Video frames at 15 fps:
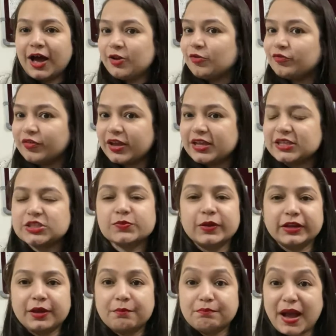हेलो फ्रेंड्स
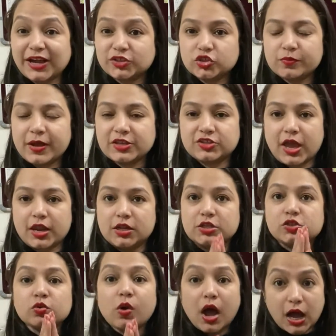वेलकम बैक टू माय चैनल
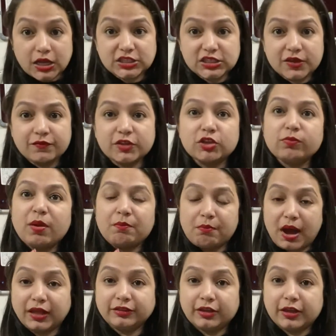सो आज की वीडियो में
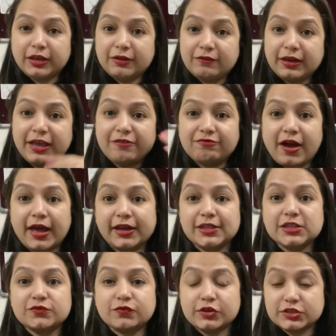बात करने वाले हैं
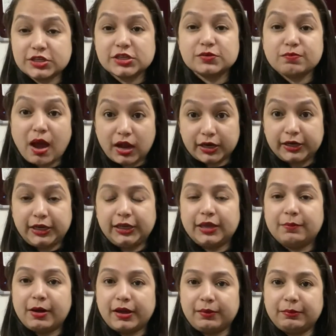फाइनेंस वर्सेस मार्केटिंग
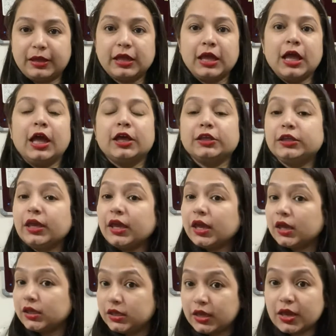के बारे में ये
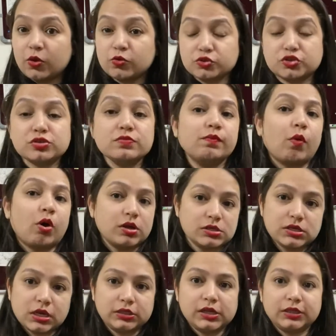ये क्वेश्चन बहुत
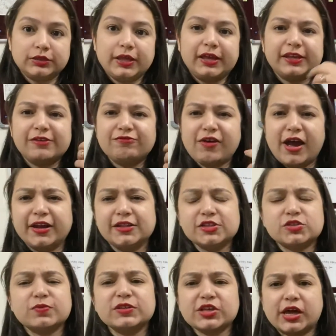ज़्यादा आता है कि
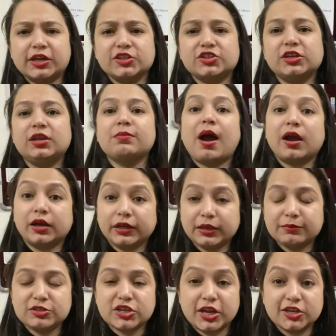फाइनेंस में जाना चाहिए
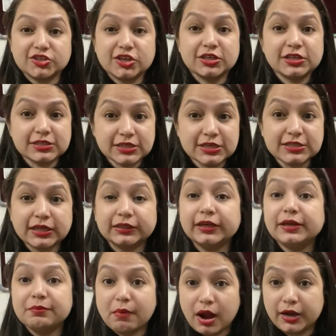मार्केटिंग में जाना चाहिए किसकी ज़्यादा
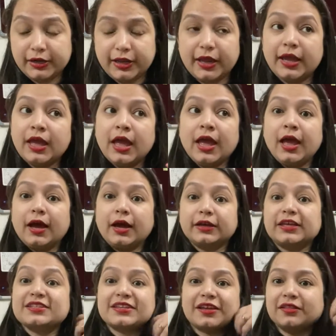डिमांड है
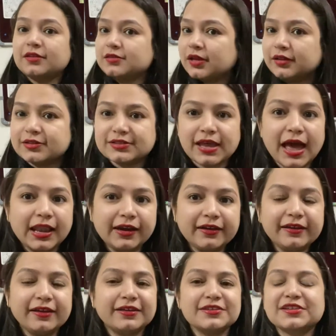किसके अंदर ज़्यादा
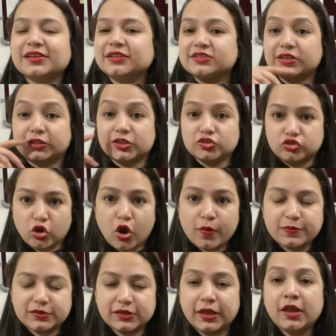सैलरी है किसके अंदर ज़्यादा
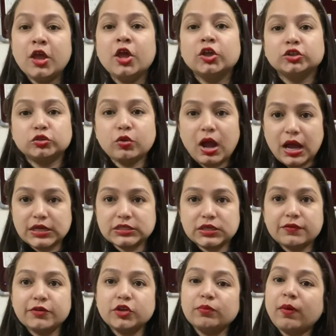जॉब्स हैं तो आज
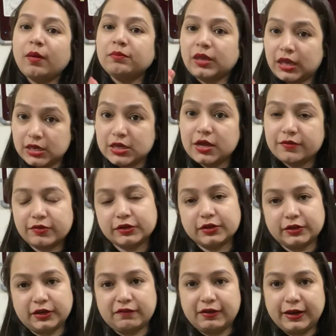की वीडियो में हम यही कवर
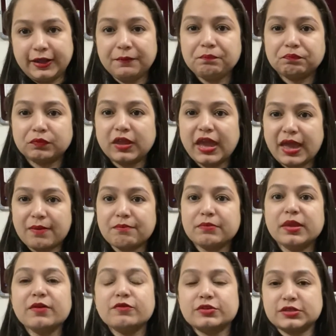करने वाले हैं कि एम
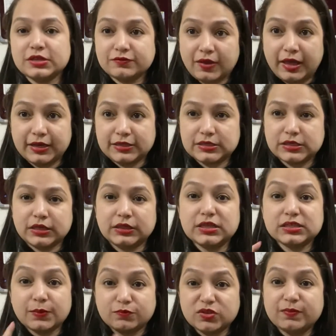बी वर्सेज फाइनेंस के अंदर
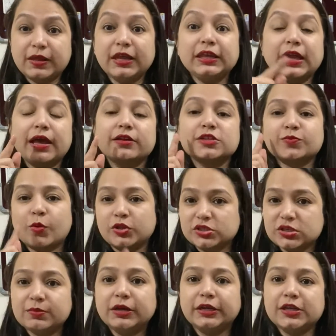सबसे पहले क्या
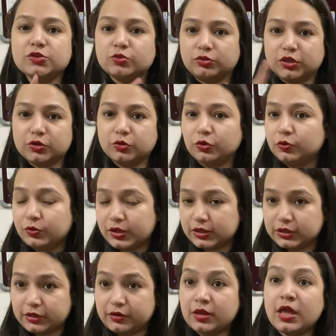रिस्पॉन्सिबिलिटीज़ होती है दोनों के
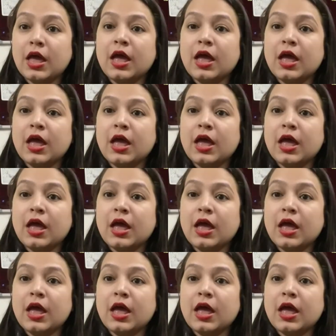अंदर